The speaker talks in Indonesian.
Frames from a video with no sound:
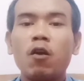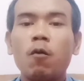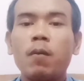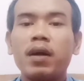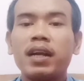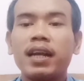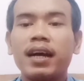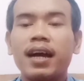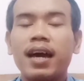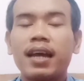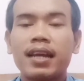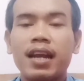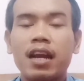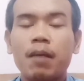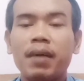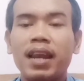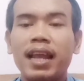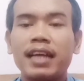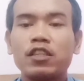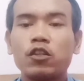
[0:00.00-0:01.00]
mendengarkan lebih
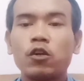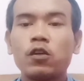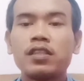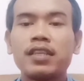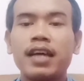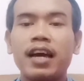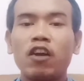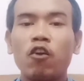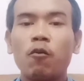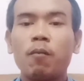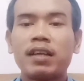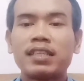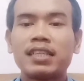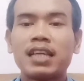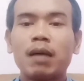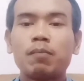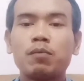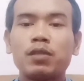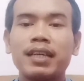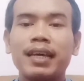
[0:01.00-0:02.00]
lanjut jangan lupa
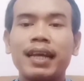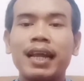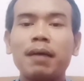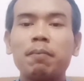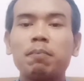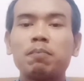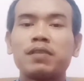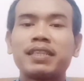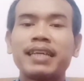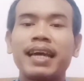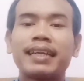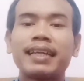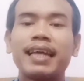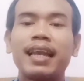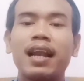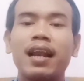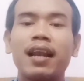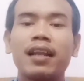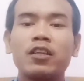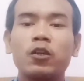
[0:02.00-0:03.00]
subscribe
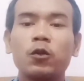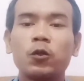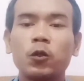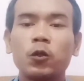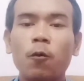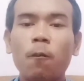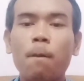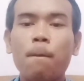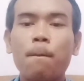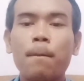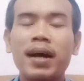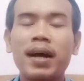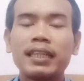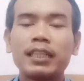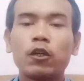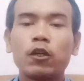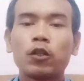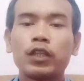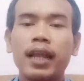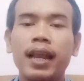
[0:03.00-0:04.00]
channel YouTube
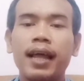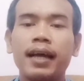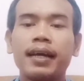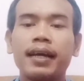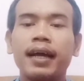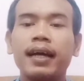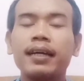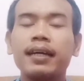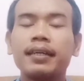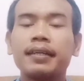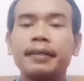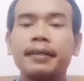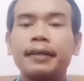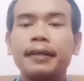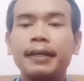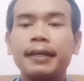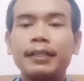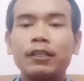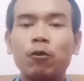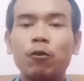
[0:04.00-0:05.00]
Manto Telaga
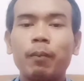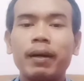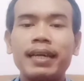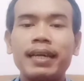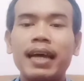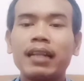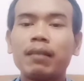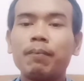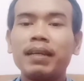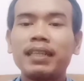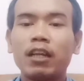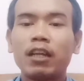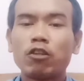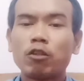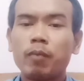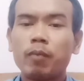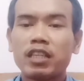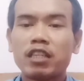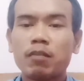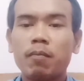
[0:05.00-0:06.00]
supaya admin terus
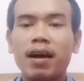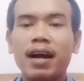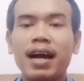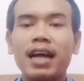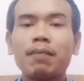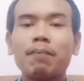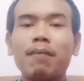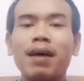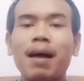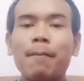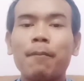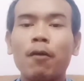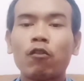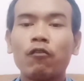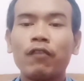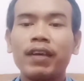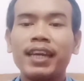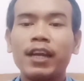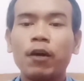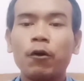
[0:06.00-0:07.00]
bersemangat mengupload
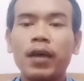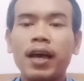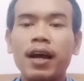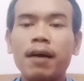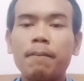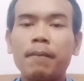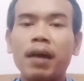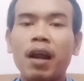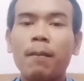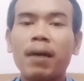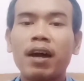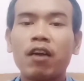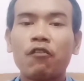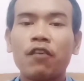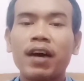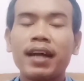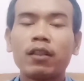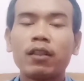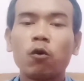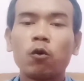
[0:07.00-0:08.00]
video yang
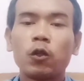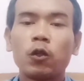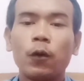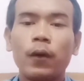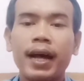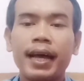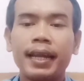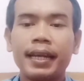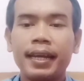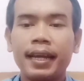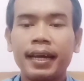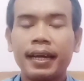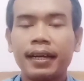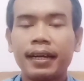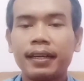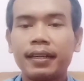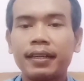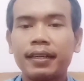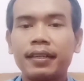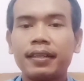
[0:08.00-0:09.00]
bermanfaat untuk Anda.
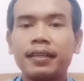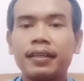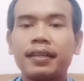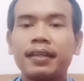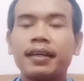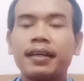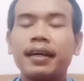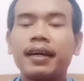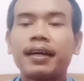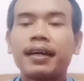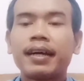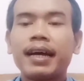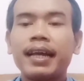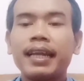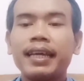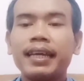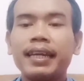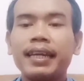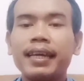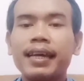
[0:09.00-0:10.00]
Kali
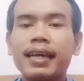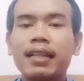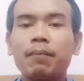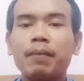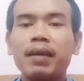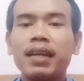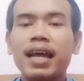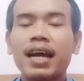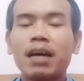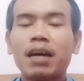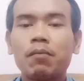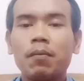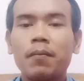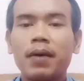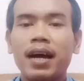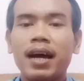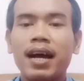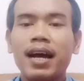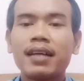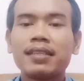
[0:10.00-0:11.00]
ini admin akan
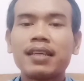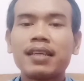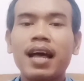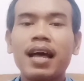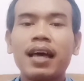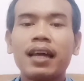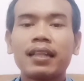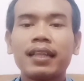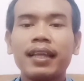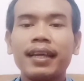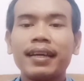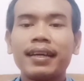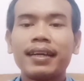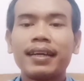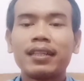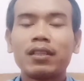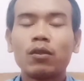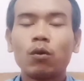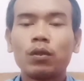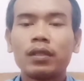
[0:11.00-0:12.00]
membahas arti
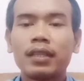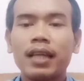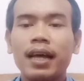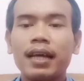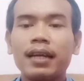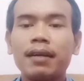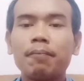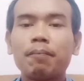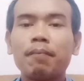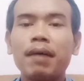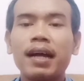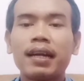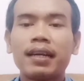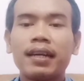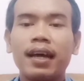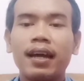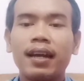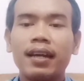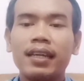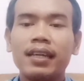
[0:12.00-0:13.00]
kedutan pada
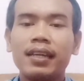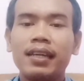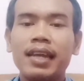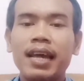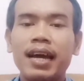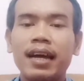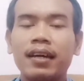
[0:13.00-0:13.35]
lidah.